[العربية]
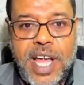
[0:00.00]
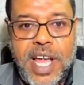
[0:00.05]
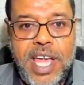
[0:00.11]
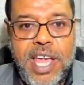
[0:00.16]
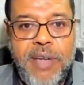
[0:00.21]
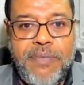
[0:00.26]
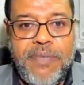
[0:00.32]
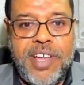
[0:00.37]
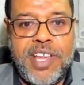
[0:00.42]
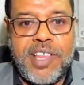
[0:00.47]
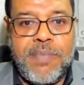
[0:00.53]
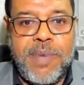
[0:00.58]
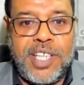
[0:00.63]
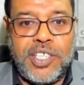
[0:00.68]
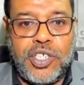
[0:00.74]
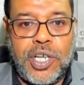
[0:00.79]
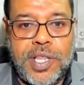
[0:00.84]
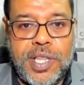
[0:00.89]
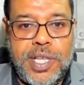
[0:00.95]
صحيح في
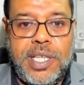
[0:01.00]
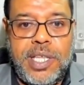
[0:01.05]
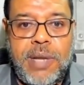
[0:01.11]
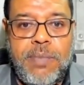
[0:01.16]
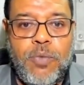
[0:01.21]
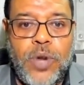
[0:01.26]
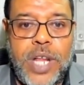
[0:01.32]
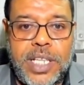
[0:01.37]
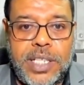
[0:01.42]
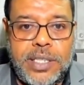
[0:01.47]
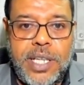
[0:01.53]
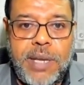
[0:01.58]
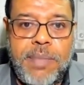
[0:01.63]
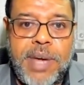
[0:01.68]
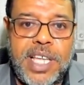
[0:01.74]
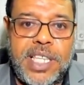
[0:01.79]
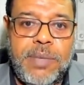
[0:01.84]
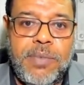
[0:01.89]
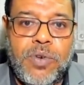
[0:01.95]
اثبات شخصيه مولاده
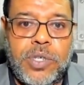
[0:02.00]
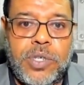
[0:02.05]
المهدي من